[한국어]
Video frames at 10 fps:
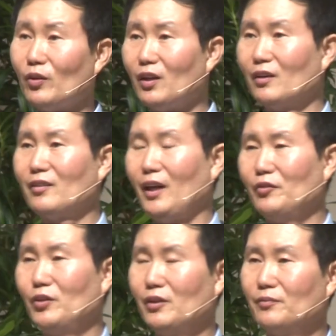생각해서는 안
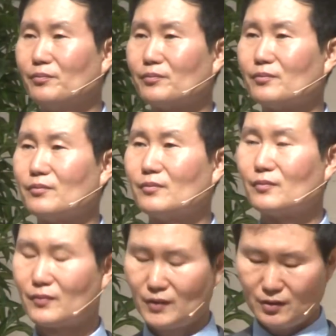돼요.
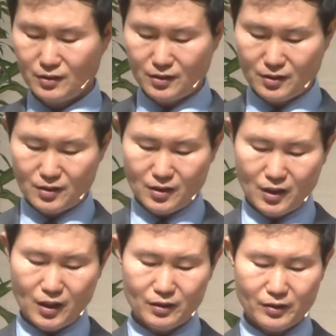
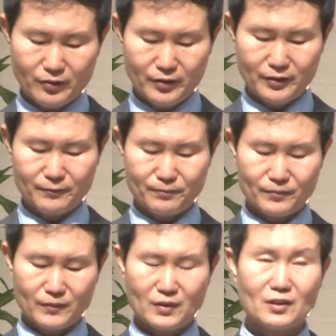하나님께서는
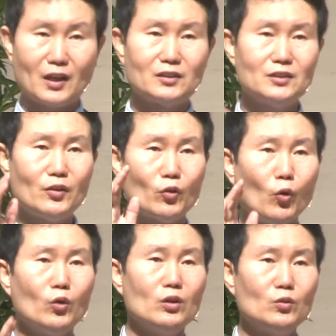당신의
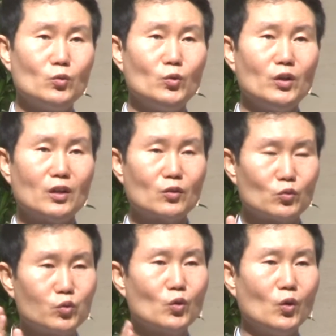소원을 우리에게
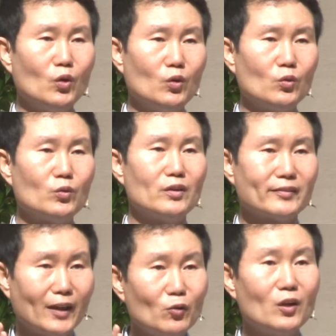두고 우리를
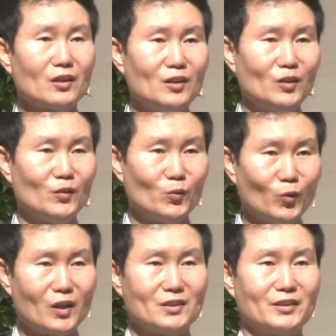사용하기를
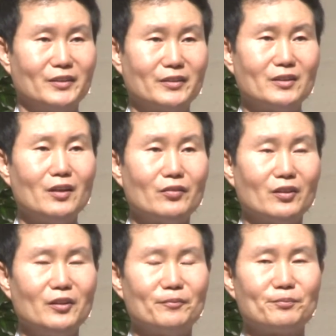원하셔요.
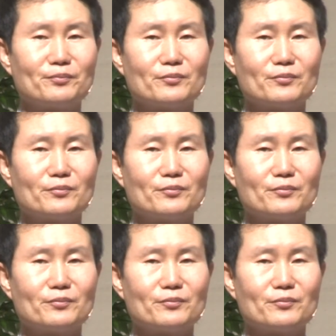그래서